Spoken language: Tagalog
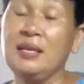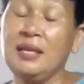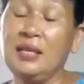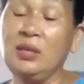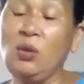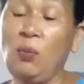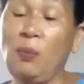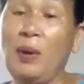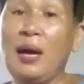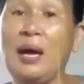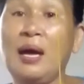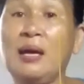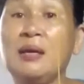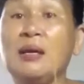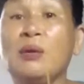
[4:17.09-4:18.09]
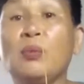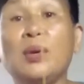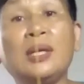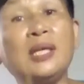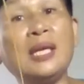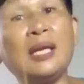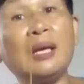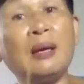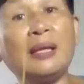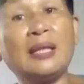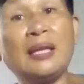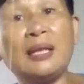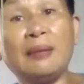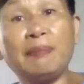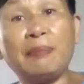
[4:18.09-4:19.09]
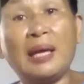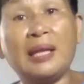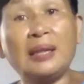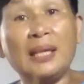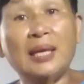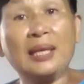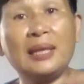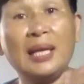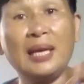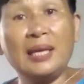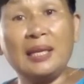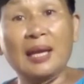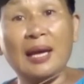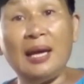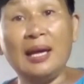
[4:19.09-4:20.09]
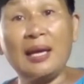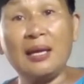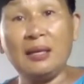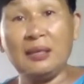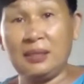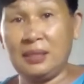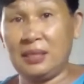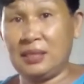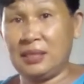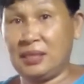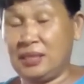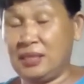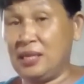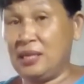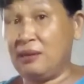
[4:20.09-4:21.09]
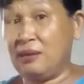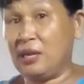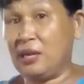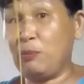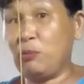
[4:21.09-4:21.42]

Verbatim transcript: pwede natin pantingting na ipon tayo ng mga